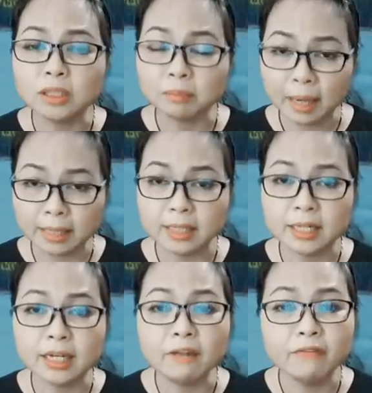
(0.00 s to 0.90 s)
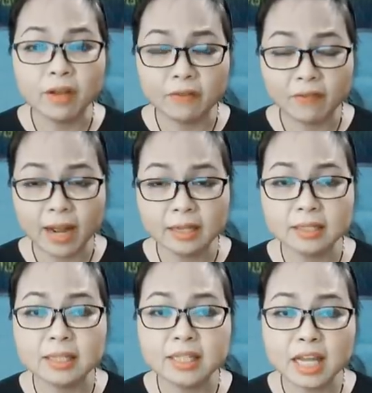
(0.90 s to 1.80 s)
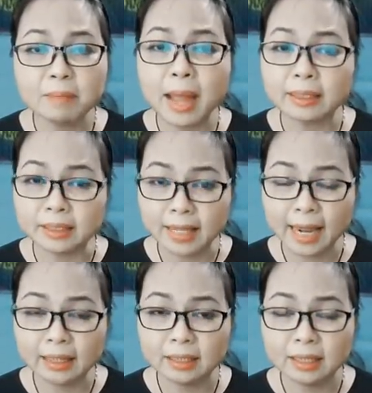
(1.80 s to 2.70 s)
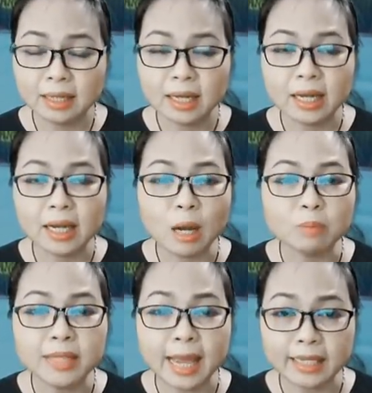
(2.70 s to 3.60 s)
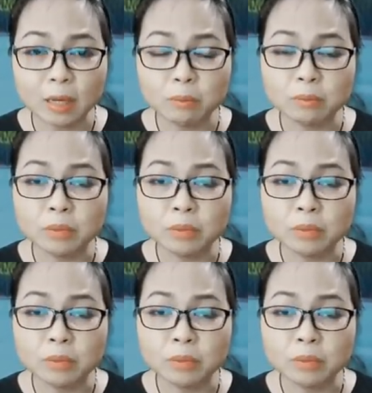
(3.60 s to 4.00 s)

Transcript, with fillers: từ mạnh để phê phán, chê bai người khác, không dài dòng